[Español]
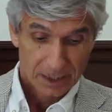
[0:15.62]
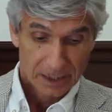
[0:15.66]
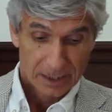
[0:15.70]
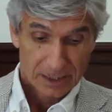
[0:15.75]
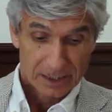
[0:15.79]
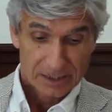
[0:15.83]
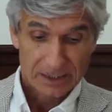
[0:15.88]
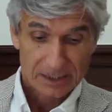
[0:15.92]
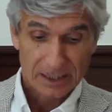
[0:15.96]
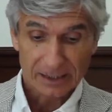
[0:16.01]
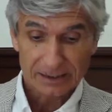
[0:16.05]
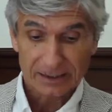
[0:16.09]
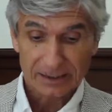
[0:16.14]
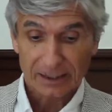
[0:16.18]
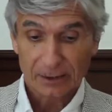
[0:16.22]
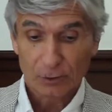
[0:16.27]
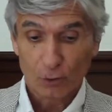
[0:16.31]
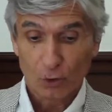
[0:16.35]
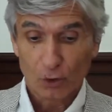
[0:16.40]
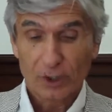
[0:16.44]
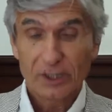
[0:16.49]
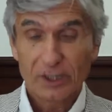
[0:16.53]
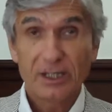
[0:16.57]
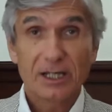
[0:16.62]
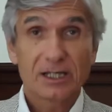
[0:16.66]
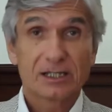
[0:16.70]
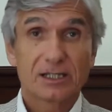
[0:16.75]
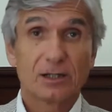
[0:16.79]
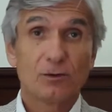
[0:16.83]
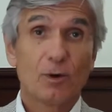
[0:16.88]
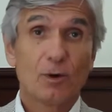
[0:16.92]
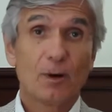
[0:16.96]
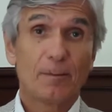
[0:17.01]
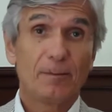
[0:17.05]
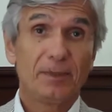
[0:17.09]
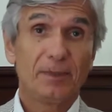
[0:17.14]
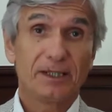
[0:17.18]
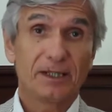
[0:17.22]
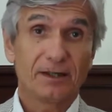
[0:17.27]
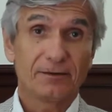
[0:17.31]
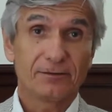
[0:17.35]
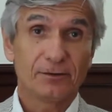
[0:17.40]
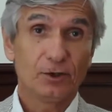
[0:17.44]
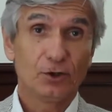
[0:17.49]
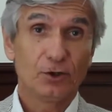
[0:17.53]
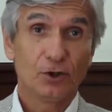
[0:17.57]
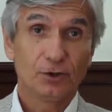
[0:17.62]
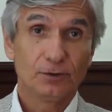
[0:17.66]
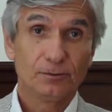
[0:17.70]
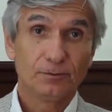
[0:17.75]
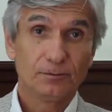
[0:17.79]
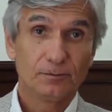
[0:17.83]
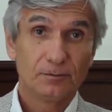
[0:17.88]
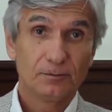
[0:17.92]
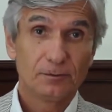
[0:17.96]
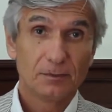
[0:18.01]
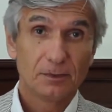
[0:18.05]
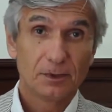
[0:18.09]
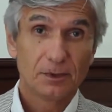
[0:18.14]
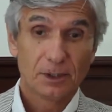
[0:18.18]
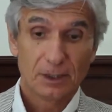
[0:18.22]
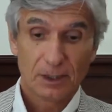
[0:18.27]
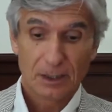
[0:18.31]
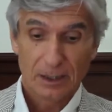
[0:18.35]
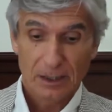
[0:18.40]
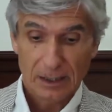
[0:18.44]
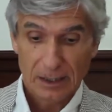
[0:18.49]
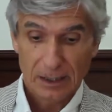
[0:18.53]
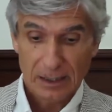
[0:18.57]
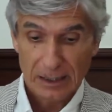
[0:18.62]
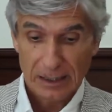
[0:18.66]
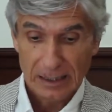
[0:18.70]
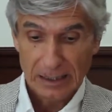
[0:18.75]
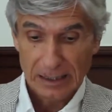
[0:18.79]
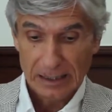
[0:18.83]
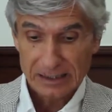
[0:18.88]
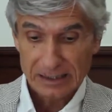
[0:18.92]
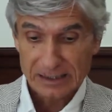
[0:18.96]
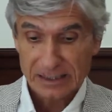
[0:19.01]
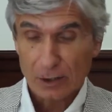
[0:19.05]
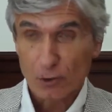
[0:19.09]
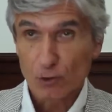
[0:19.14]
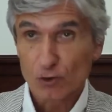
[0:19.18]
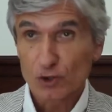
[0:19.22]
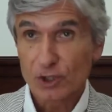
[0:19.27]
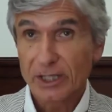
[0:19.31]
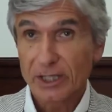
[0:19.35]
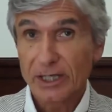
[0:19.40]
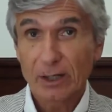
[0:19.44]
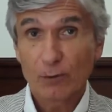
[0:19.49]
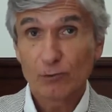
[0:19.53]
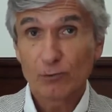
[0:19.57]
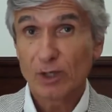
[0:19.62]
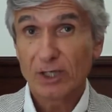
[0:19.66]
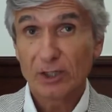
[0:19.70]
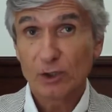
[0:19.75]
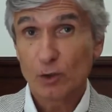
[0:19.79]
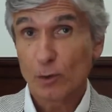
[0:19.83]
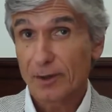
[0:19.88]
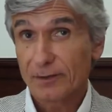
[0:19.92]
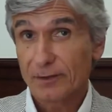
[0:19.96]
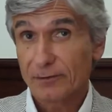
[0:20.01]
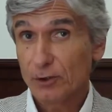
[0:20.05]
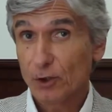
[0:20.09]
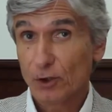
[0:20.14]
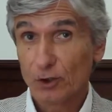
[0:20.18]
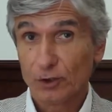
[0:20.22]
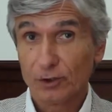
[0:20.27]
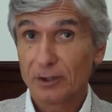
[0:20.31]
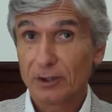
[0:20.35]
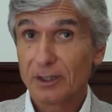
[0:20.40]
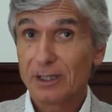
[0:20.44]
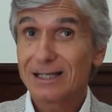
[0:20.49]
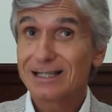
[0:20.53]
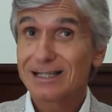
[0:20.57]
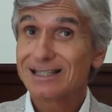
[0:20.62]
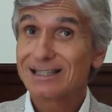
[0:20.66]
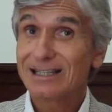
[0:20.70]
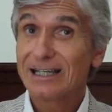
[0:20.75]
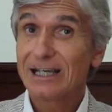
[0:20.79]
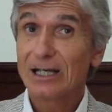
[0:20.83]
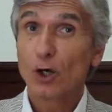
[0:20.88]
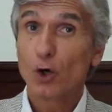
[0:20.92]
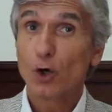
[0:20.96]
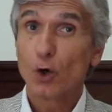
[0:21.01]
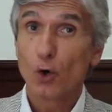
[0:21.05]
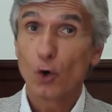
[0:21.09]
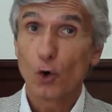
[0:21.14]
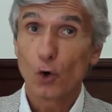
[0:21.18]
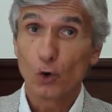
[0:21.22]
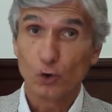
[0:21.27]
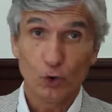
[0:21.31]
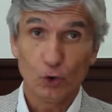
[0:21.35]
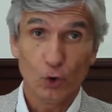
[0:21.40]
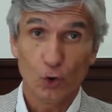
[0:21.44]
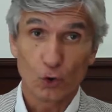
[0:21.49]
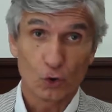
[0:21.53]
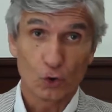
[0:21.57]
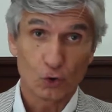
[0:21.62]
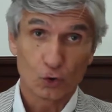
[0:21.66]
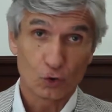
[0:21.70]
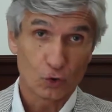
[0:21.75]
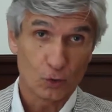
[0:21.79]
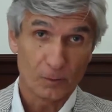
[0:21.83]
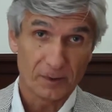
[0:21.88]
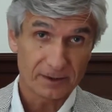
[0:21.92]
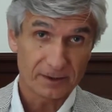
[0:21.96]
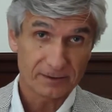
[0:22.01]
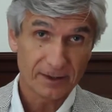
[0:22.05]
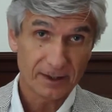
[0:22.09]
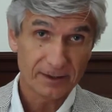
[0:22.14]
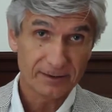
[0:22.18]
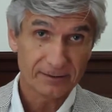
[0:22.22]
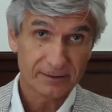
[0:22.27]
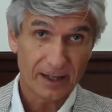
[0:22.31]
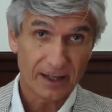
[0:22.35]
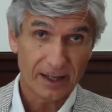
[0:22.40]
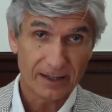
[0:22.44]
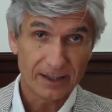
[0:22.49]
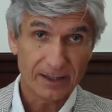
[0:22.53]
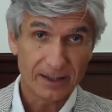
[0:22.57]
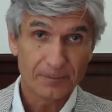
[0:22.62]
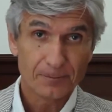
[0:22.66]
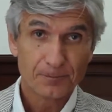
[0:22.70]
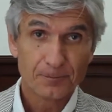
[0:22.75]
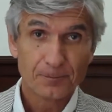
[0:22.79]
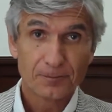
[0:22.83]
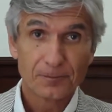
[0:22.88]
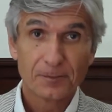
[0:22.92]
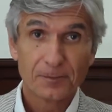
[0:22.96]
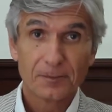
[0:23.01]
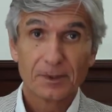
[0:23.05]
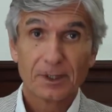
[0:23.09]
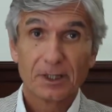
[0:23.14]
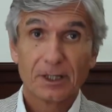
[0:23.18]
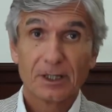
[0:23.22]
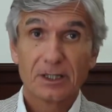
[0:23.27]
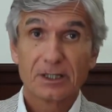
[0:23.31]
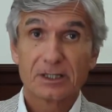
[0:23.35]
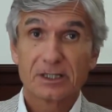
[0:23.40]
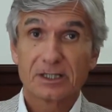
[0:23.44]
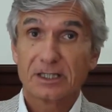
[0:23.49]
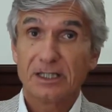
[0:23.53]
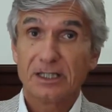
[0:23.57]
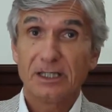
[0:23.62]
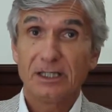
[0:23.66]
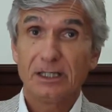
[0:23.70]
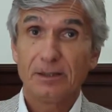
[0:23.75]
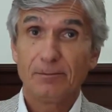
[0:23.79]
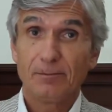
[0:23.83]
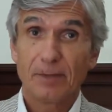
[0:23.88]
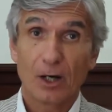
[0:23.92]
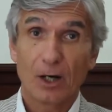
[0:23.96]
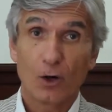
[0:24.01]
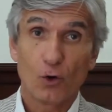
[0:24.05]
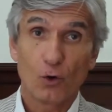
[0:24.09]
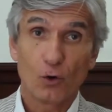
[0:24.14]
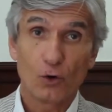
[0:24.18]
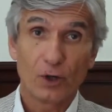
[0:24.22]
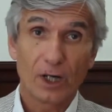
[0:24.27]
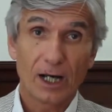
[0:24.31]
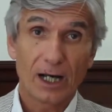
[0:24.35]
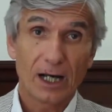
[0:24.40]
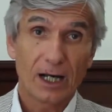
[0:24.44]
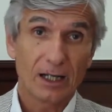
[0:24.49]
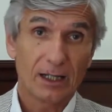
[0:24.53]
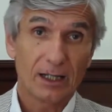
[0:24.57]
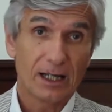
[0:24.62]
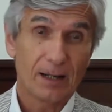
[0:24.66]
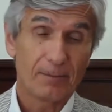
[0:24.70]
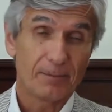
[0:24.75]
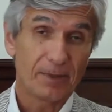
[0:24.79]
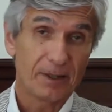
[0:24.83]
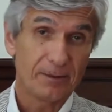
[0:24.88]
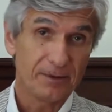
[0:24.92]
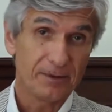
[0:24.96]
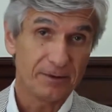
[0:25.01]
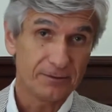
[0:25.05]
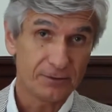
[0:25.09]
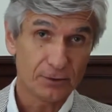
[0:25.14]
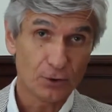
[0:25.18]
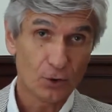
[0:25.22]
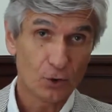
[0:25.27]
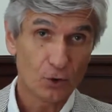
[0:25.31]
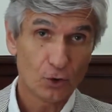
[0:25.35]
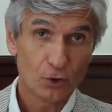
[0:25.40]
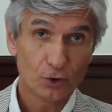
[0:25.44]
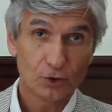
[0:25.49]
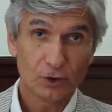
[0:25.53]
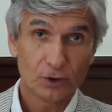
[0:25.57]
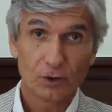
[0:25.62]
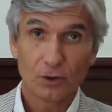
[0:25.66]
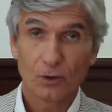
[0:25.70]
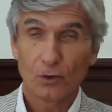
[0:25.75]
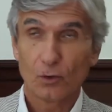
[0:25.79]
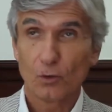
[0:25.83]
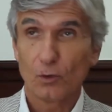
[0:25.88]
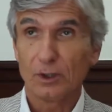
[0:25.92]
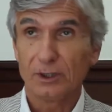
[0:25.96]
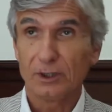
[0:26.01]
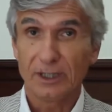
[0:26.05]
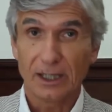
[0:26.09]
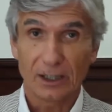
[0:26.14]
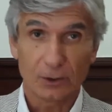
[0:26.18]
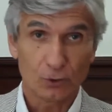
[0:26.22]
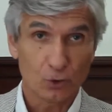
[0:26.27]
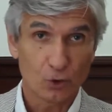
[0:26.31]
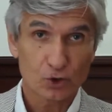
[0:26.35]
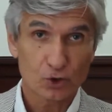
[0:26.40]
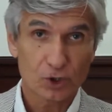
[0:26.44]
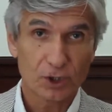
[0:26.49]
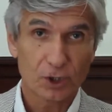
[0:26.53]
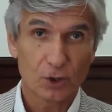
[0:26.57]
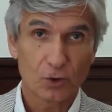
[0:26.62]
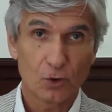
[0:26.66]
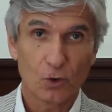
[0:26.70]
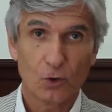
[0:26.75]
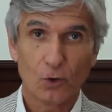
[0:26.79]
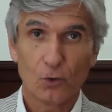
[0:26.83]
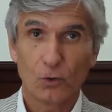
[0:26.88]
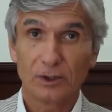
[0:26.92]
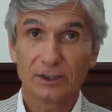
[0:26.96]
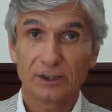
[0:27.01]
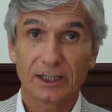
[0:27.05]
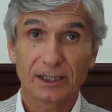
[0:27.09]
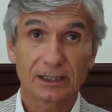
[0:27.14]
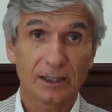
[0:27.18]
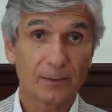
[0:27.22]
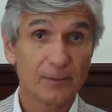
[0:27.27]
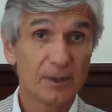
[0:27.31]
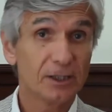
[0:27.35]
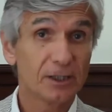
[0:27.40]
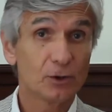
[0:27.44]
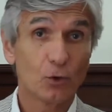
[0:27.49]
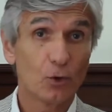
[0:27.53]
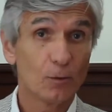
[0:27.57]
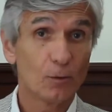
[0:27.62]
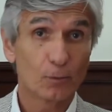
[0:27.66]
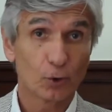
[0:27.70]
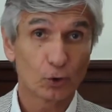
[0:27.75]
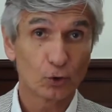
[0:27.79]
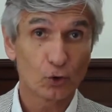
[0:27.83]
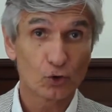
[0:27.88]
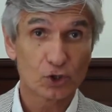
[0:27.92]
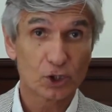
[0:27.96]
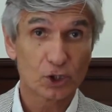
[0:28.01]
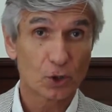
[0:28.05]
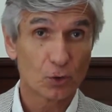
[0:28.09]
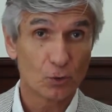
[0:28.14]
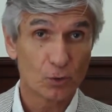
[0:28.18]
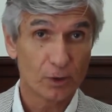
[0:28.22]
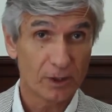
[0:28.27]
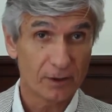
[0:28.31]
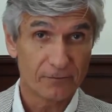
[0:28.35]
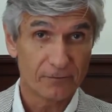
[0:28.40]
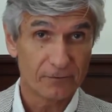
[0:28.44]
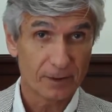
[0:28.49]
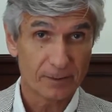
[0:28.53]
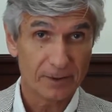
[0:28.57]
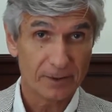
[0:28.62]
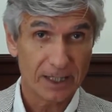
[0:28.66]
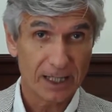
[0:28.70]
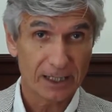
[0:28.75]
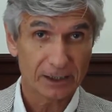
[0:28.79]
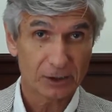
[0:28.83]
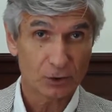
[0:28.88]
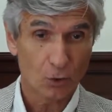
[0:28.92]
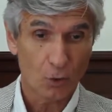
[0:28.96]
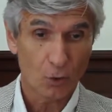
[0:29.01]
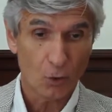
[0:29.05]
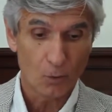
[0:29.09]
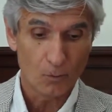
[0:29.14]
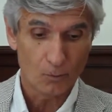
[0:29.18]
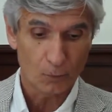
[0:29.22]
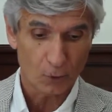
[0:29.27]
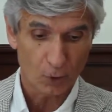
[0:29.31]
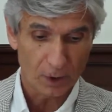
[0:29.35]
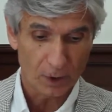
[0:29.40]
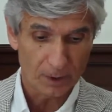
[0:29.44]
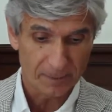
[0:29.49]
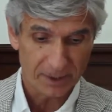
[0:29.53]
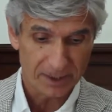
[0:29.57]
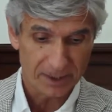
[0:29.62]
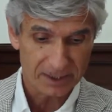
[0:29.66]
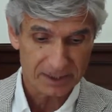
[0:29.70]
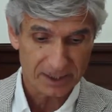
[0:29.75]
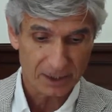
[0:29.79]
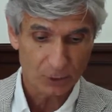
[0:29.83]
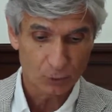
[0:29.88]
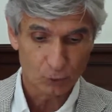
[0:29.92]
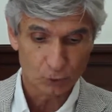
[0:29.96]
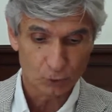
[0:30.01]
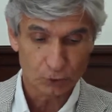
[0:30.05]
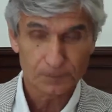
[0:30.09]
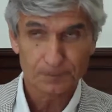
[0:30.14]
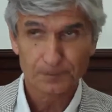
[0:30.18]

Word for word: Si la tecnología es de nueva aplicación, se considera una innovación, esté o no comercializada, si mejora la prevención o el diagnóstico o el tratamiento o el pronóstico de una enfermedad o un problema de salud